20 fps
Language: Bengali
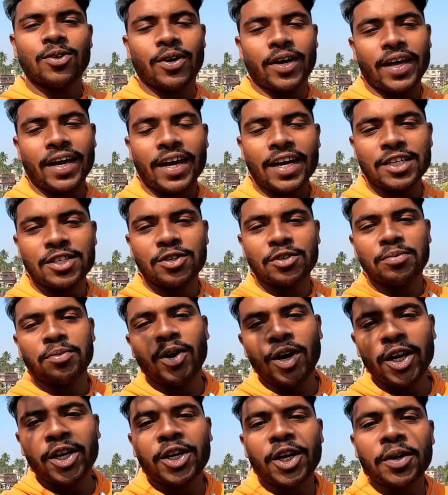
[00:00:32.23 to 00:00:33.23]
তো হে গাইস গুড
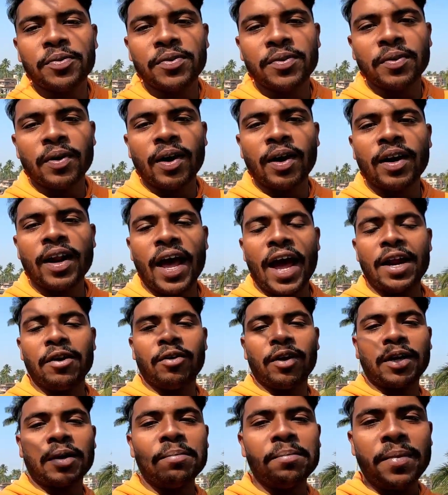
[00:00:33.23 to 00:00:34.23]
মর্নিং টু এভরি ওয়ান অ্যান্ড
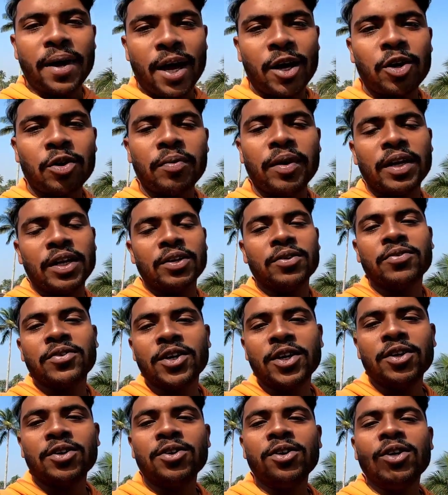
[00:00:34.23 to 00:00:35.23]
ওয়েলকাম ব্যাক টু মাই নিউ
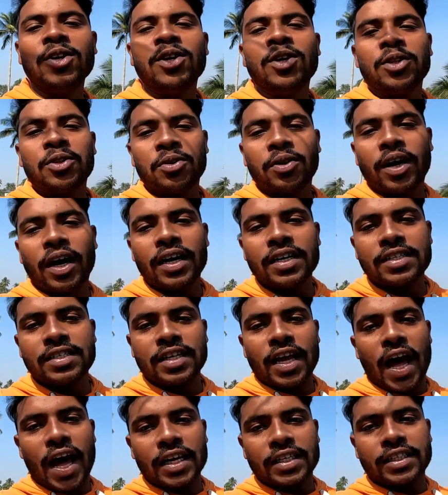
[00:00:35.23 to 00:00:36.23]
ভিডিও তো গাইস
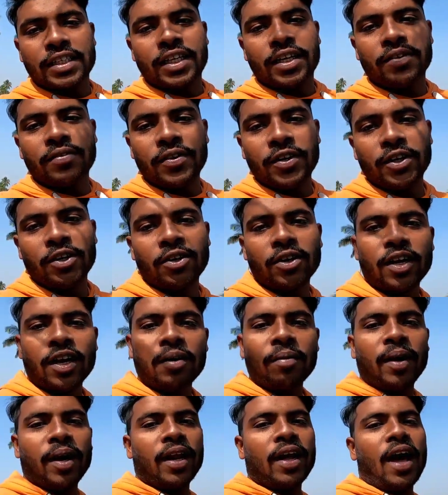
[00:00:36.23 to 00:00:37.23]
আজকে ভিডিওটা
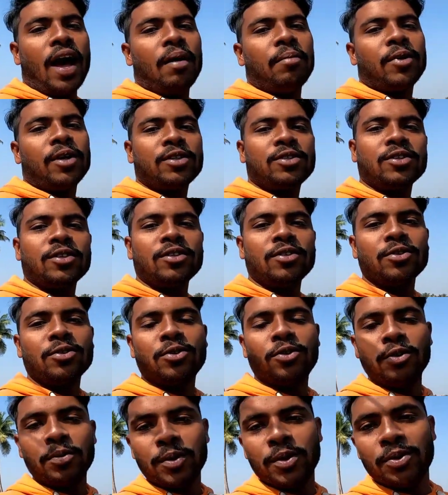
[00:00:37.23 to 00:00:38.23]
মানে আমার জন্য
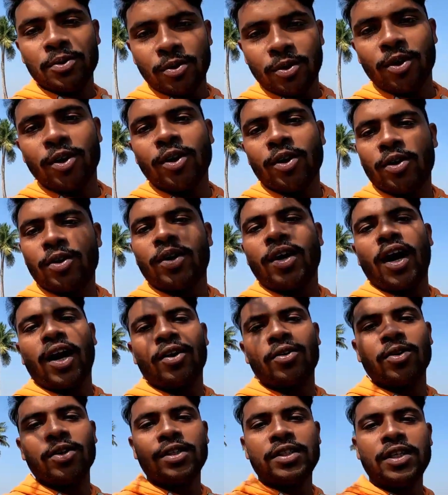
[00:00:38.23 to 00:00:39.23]
খুবই দুঃখজনক
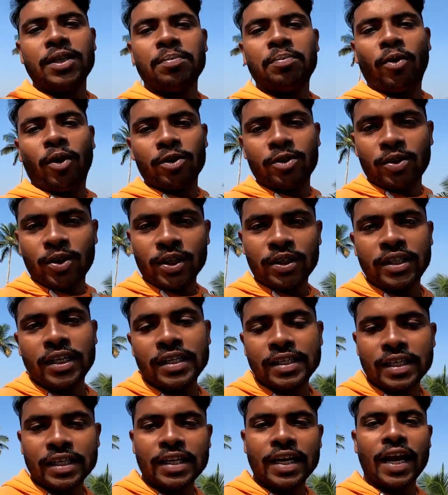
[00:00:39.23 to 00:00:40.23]
কারণ হচ্ছে বছরের
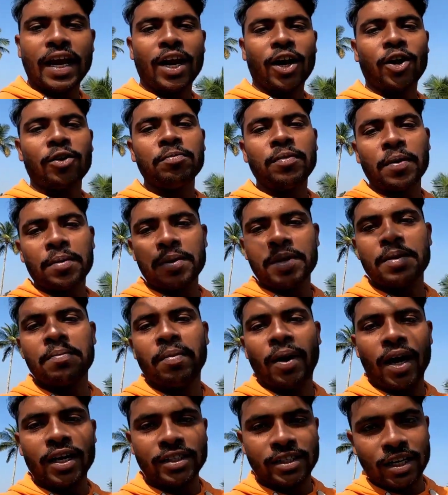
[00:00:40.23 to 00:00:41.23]
শেষে যে এরকমভাবে যে
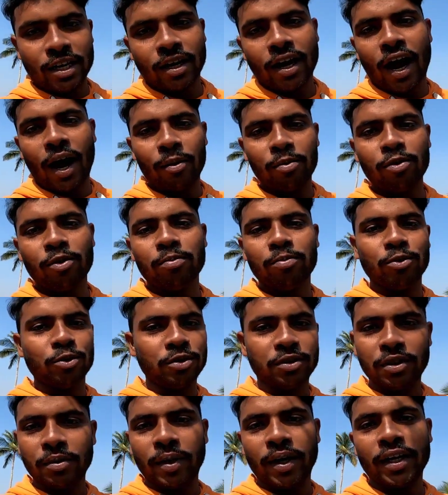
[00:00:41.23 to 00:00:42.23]
বাঁশটা খাবো
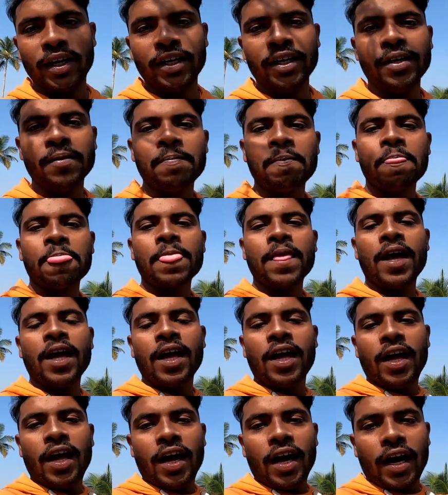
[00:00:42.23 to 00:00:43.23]
বুঝতে পারিনি
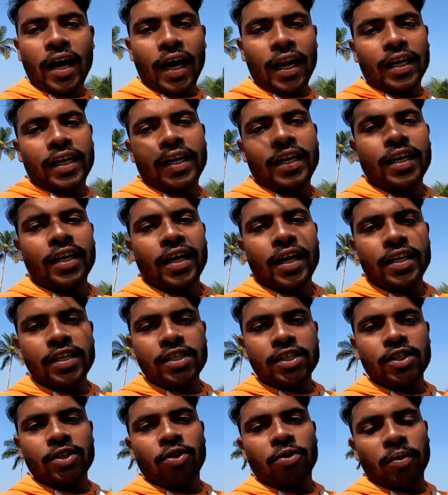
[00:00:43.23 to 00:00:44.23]
কালকের এই
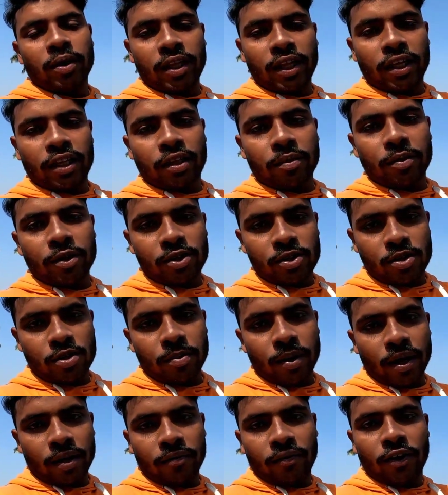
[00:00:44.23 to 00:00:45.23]
যে তোমার দেখতে পেয়েছো
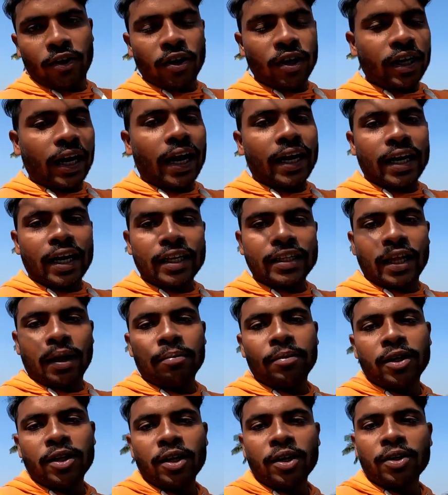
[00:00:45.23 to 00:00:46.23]
যে মানে ভিডিওটা টাইটেলের
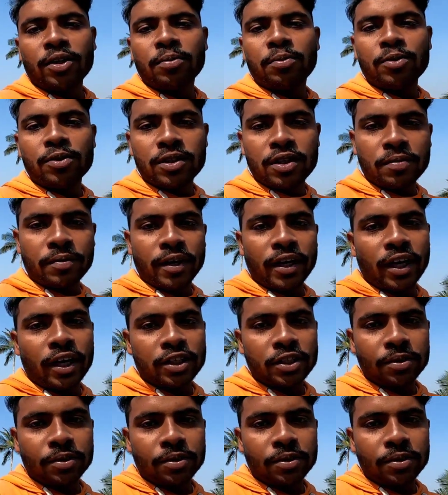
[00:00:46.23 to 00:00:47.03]
থামলে থেকে তো বুঝতে পেরে